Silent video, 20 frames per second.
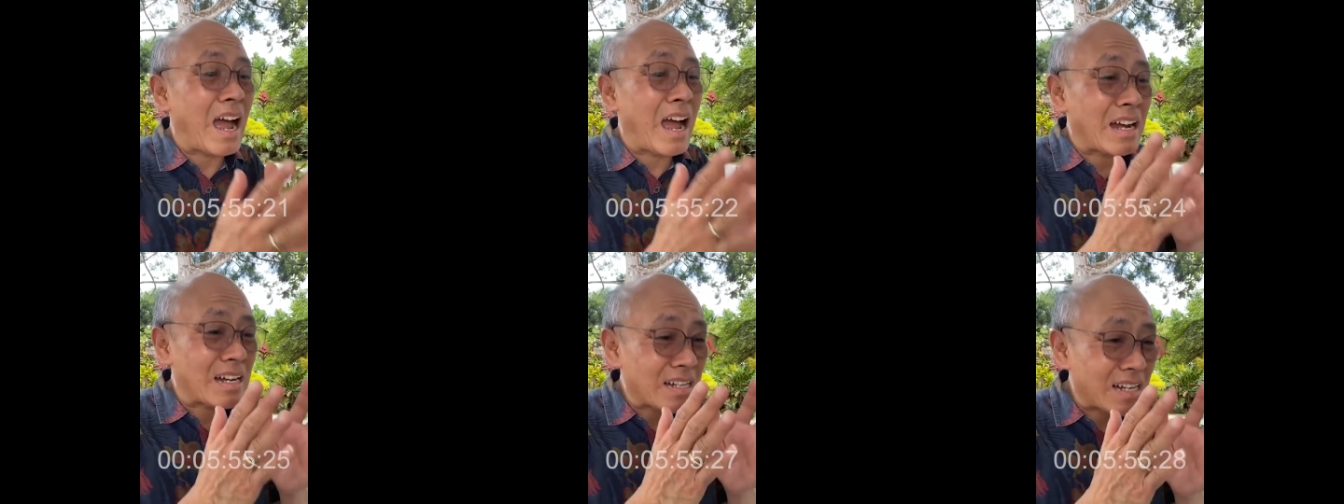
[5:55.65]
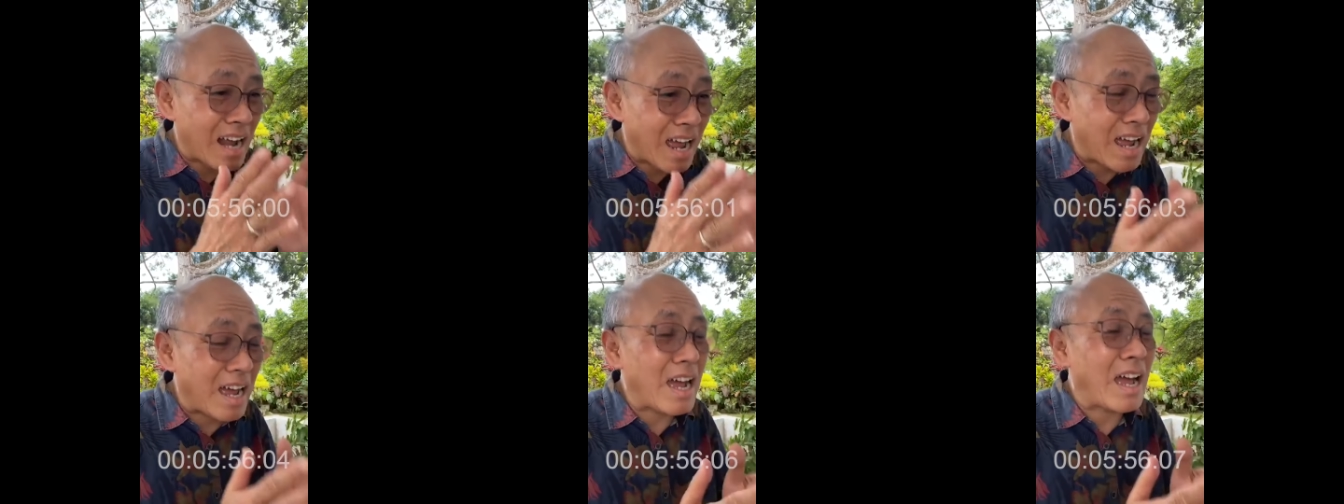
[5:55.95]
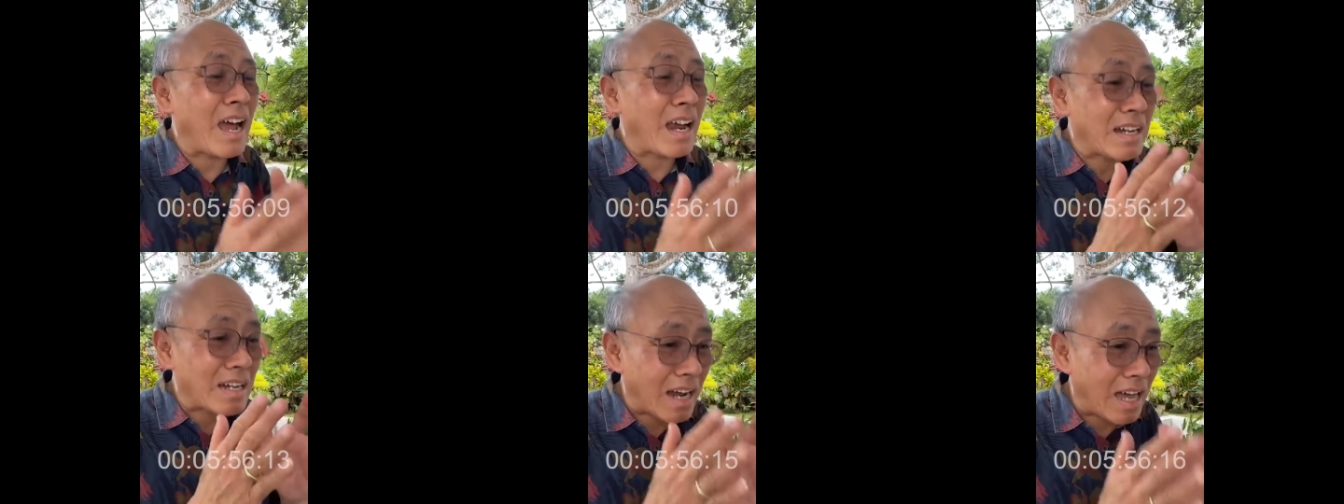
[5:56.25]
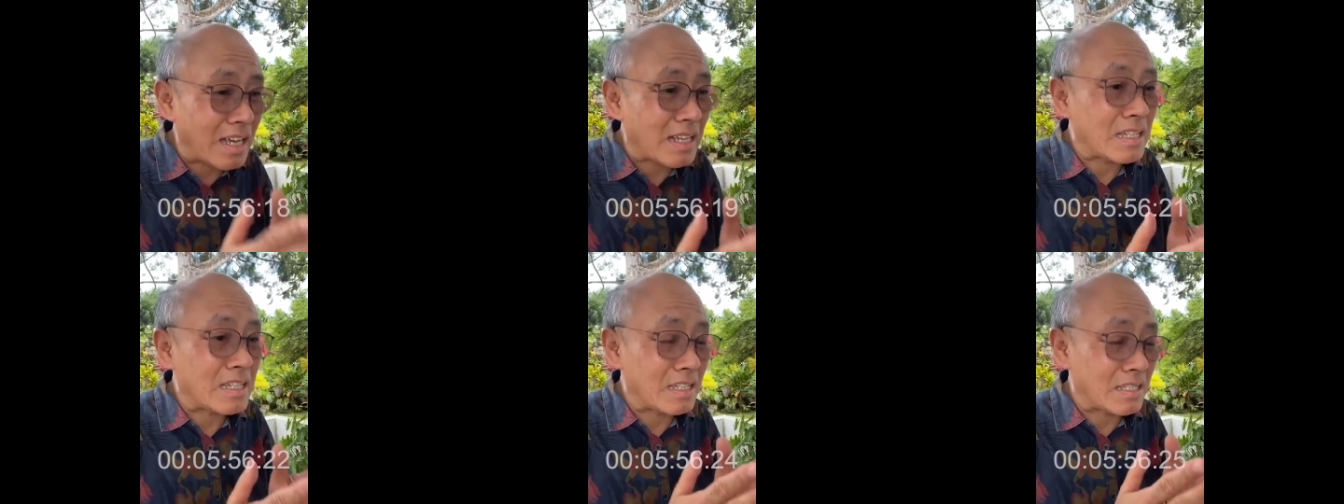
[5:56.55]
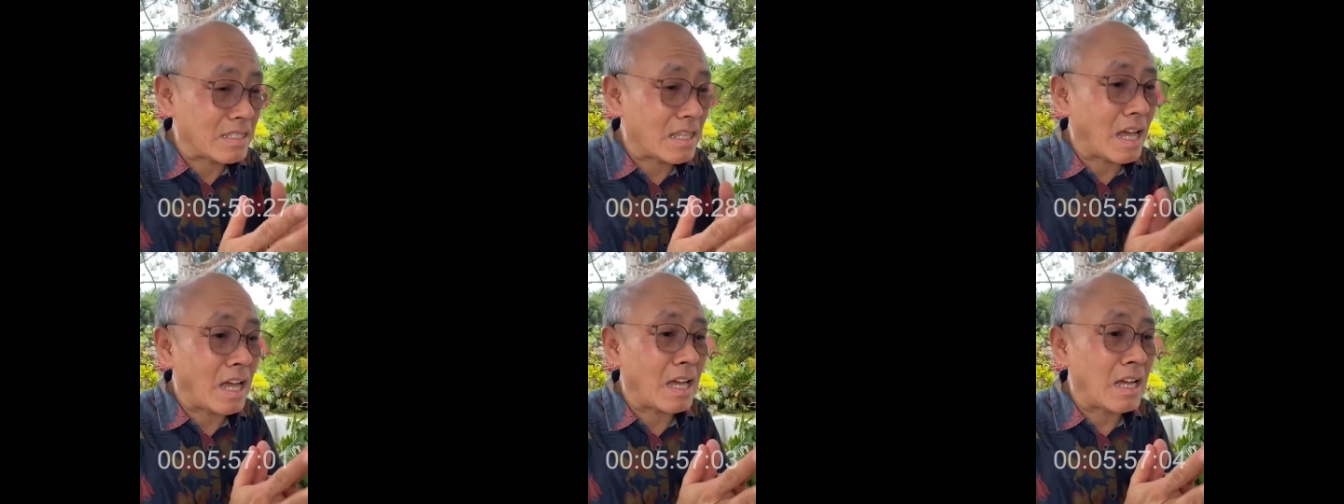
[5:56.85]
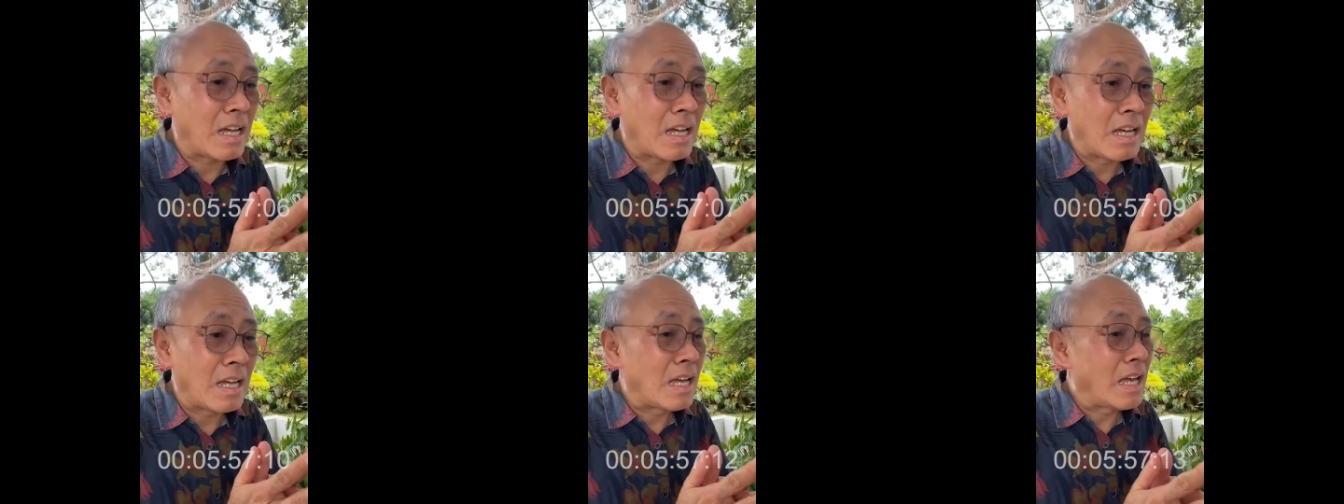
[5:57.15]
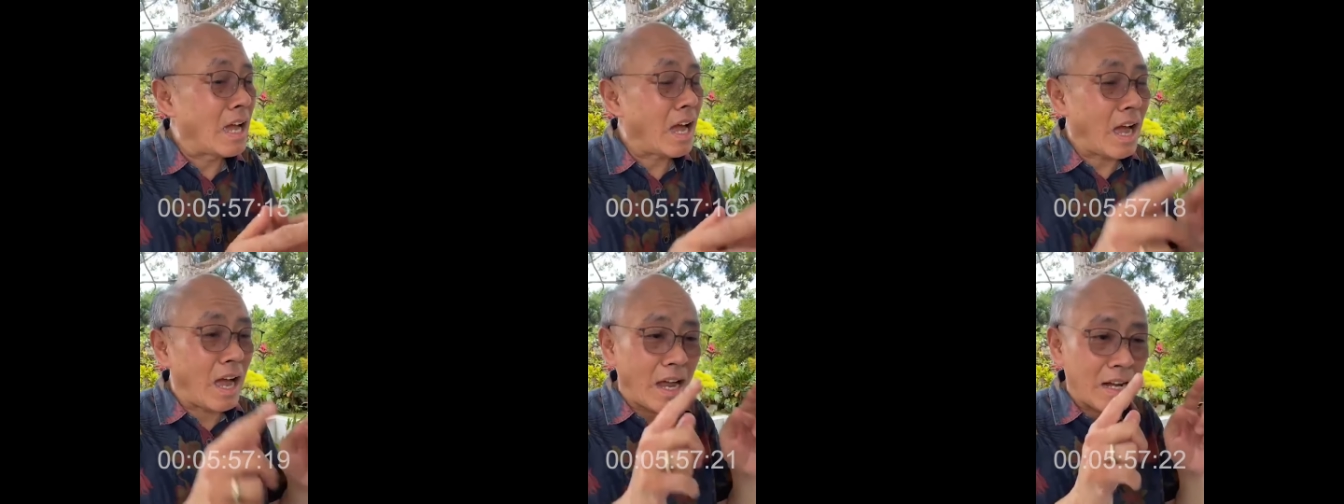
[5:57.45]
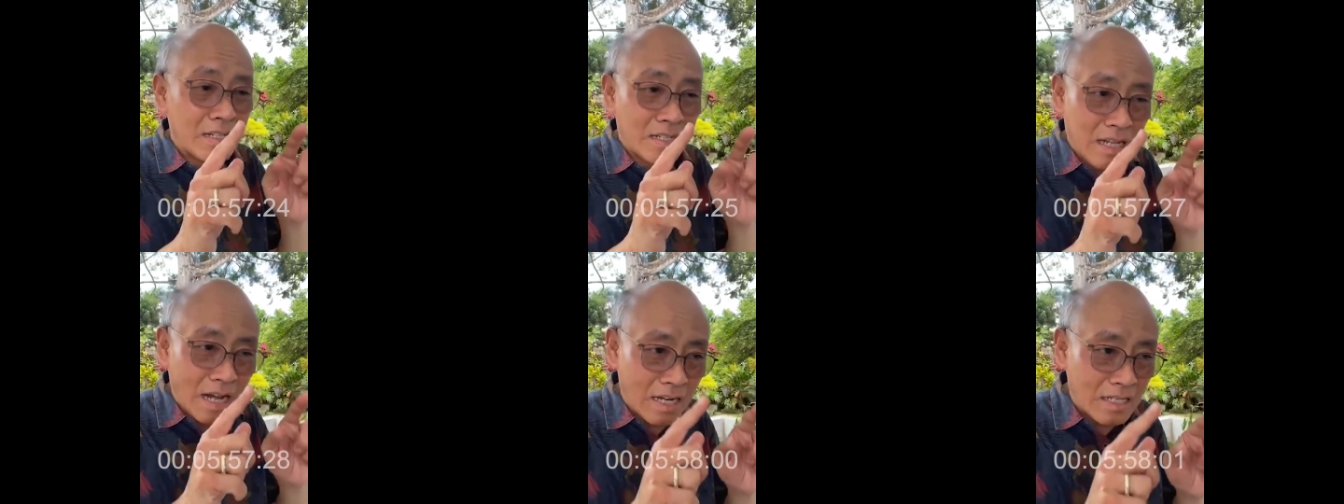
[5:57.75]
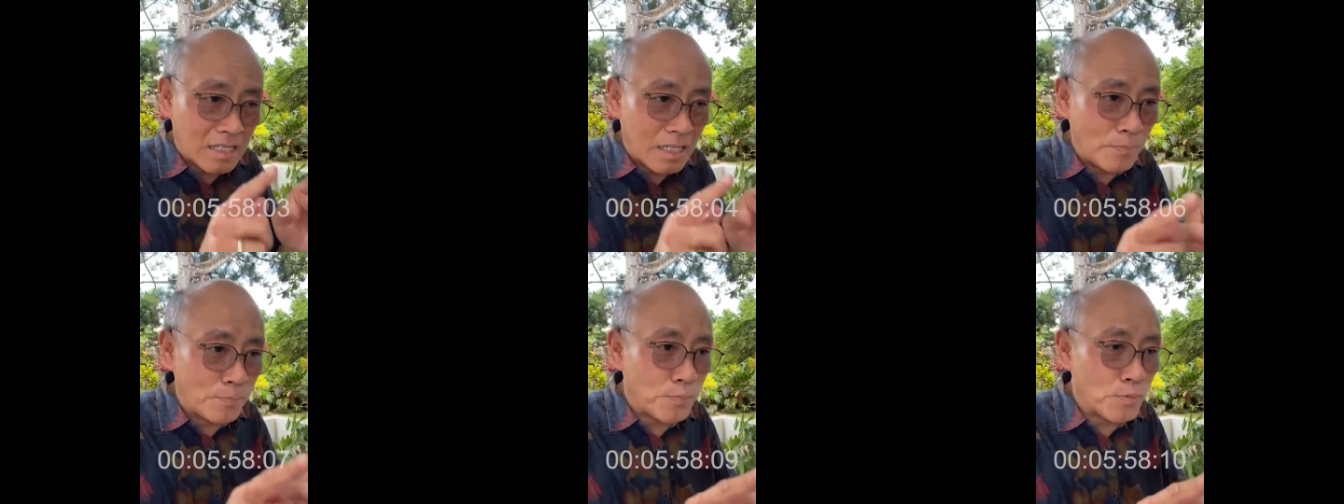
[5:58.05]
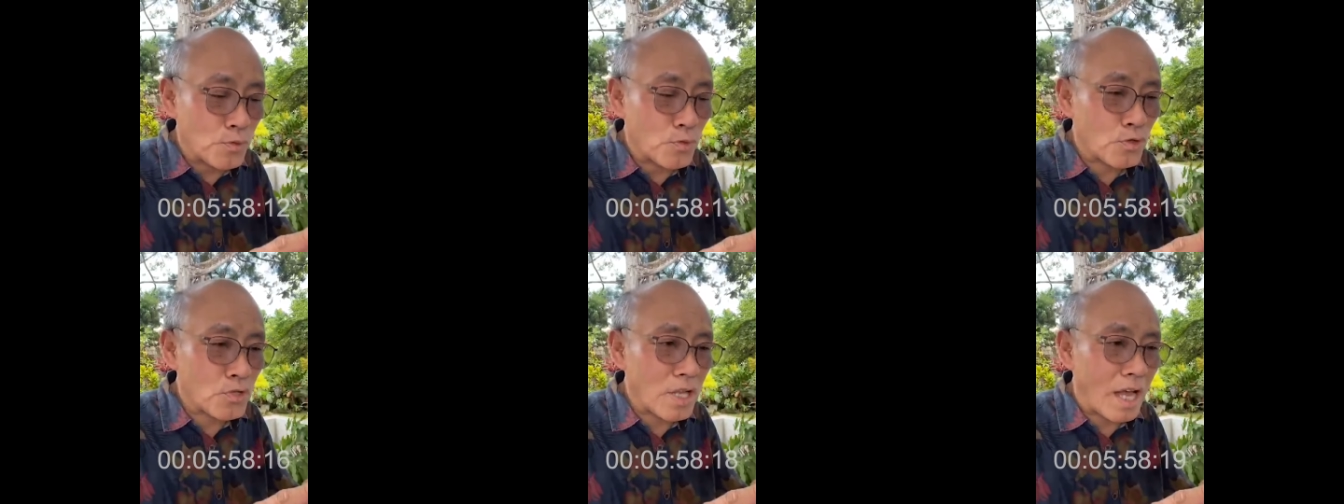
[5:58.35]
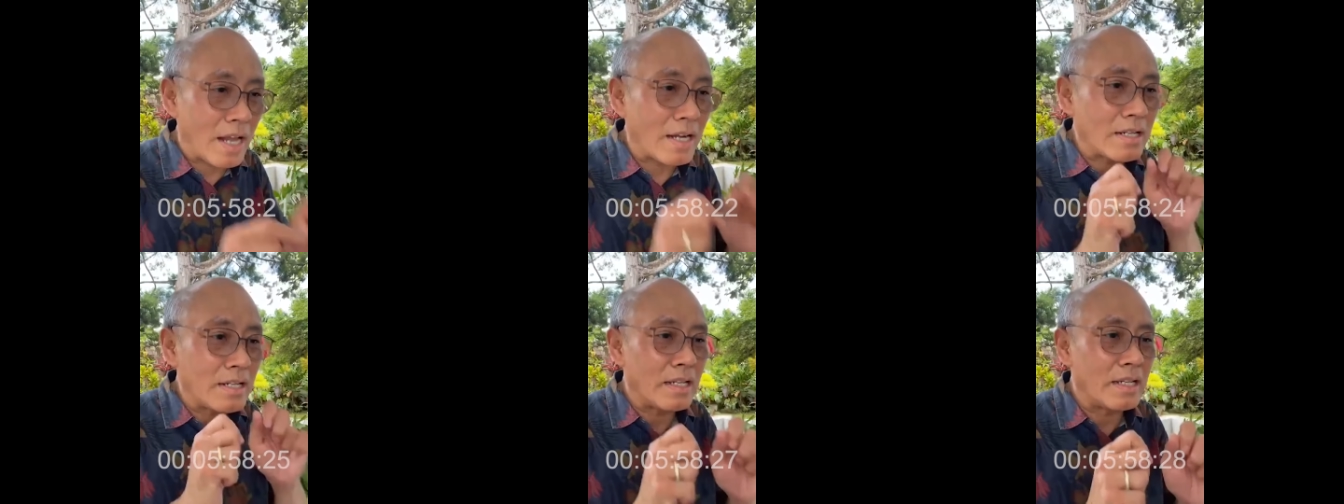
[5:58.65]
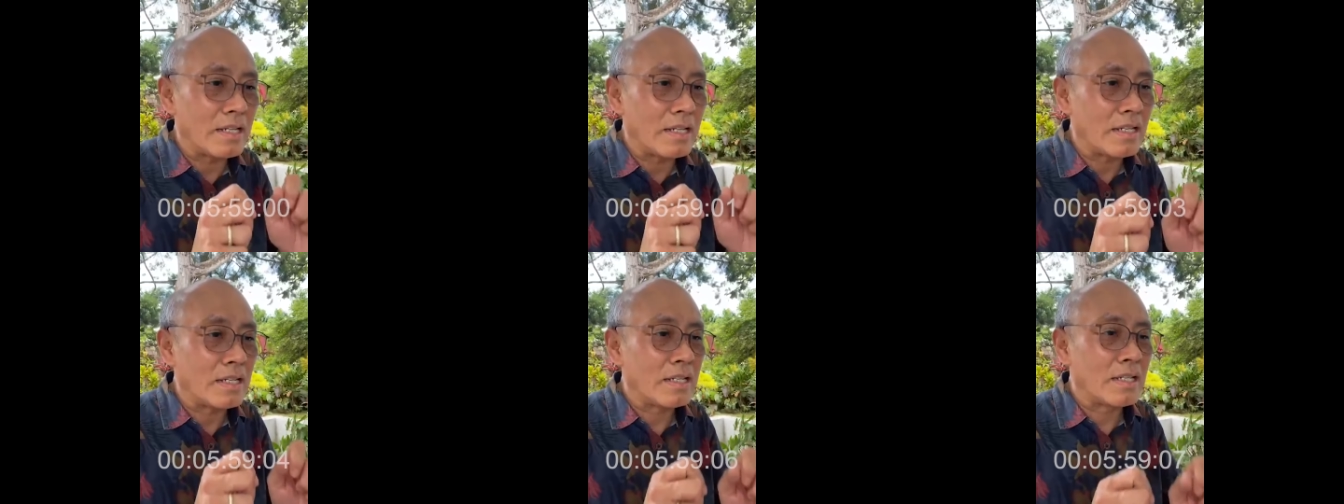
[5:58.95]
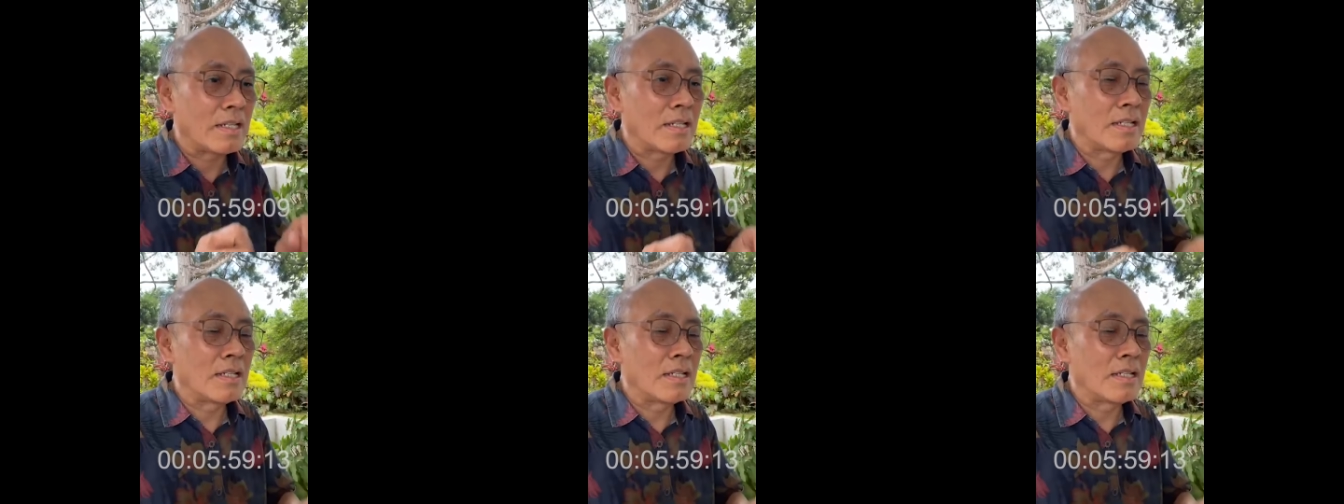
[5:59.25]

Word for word: anak-anak kita ada di perusahaan ini.